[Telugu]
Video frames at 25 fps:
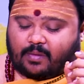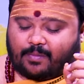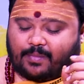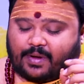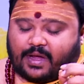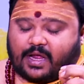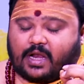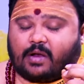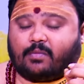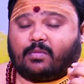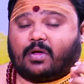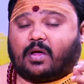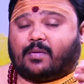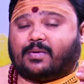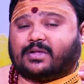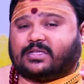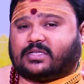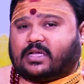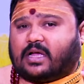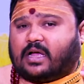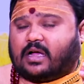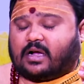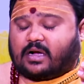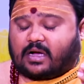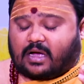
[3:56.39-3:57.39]
మీనమామ
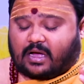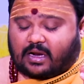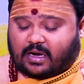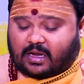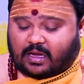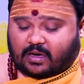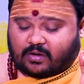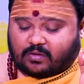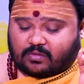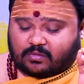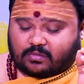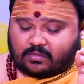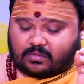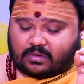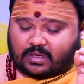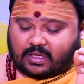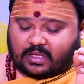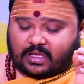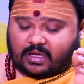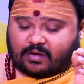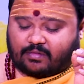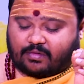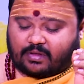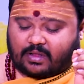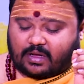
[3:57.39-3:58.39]
సహకారాలు
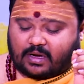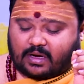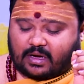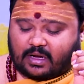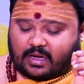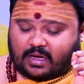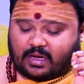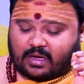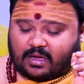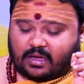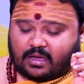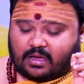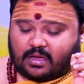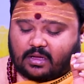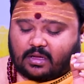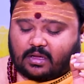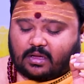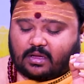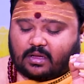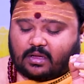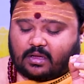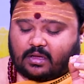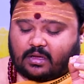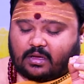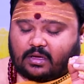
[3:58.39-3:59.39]
అదేవిధంగా
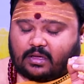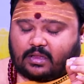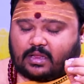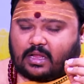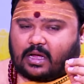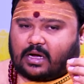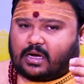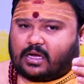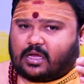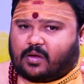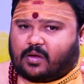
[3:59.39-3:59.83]
ఇందాక